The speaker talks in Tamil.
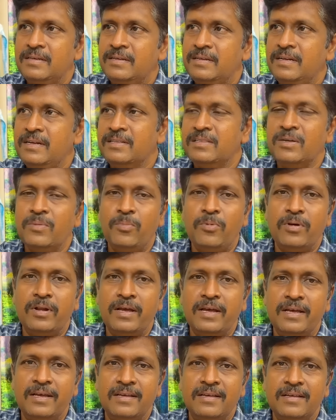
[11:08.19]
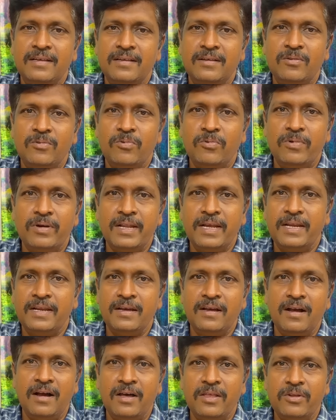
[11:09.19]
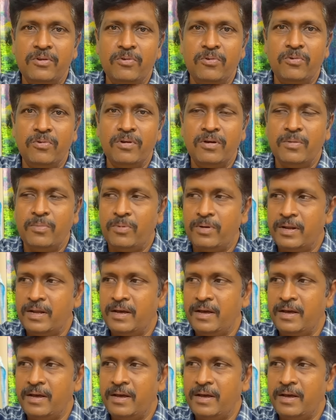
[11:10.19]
நிறுத்த போகிறேன் உக்ரைனுக்கு ஆதரவு கொடுக்க போகிறேன்